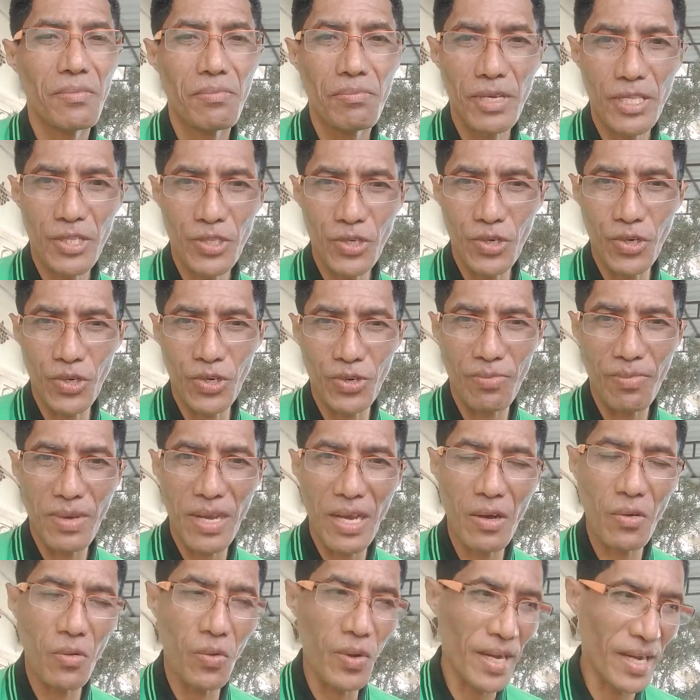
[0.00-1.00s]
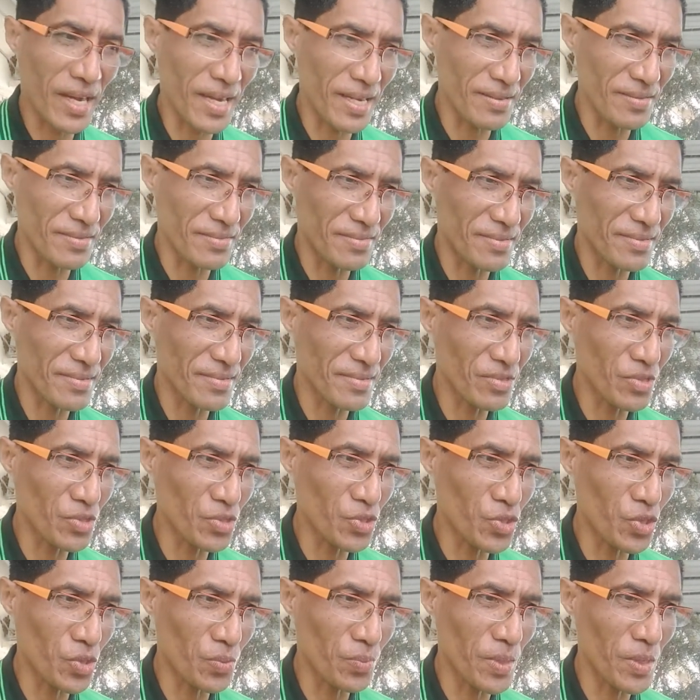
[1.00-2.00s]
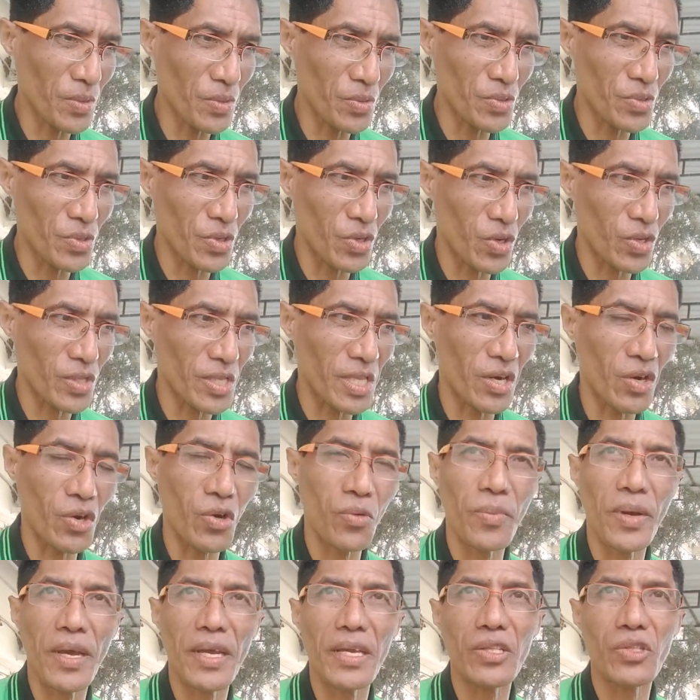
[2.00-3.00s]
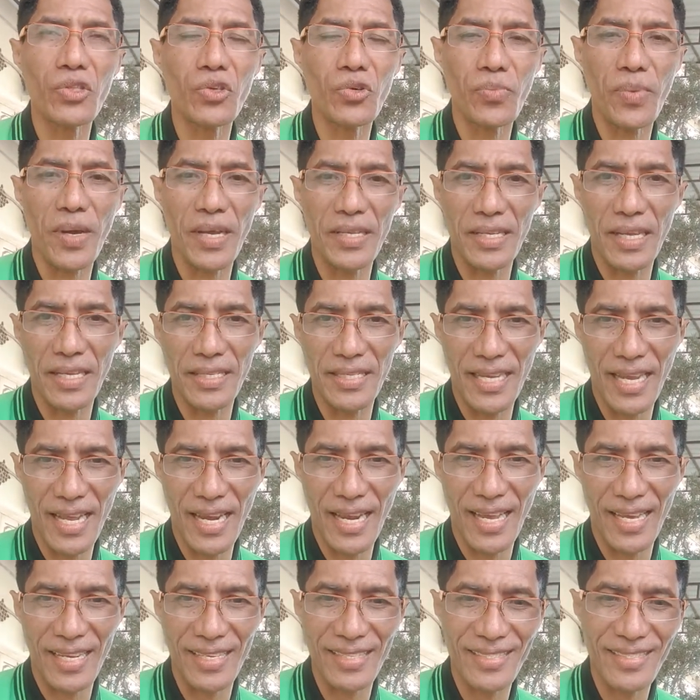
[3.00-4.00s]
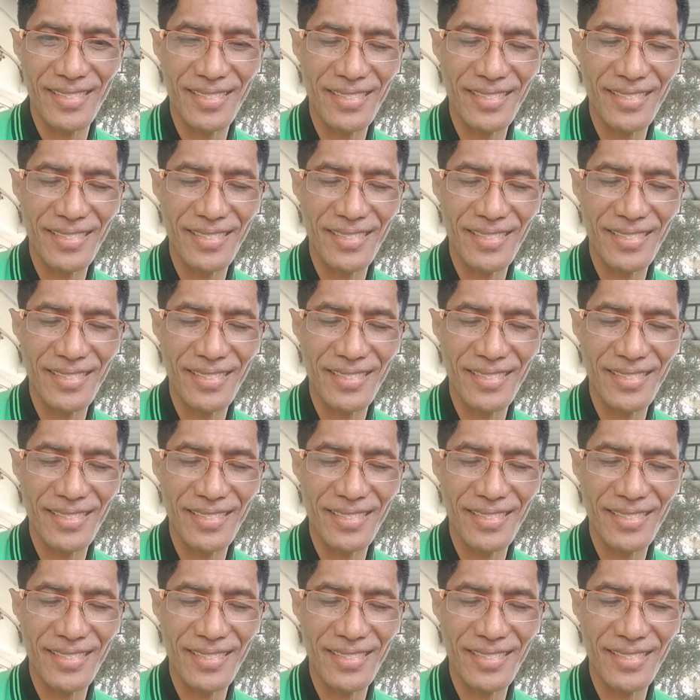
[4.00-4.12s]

Betul bahwa untuk menuju kota Roma itu banyak jalan.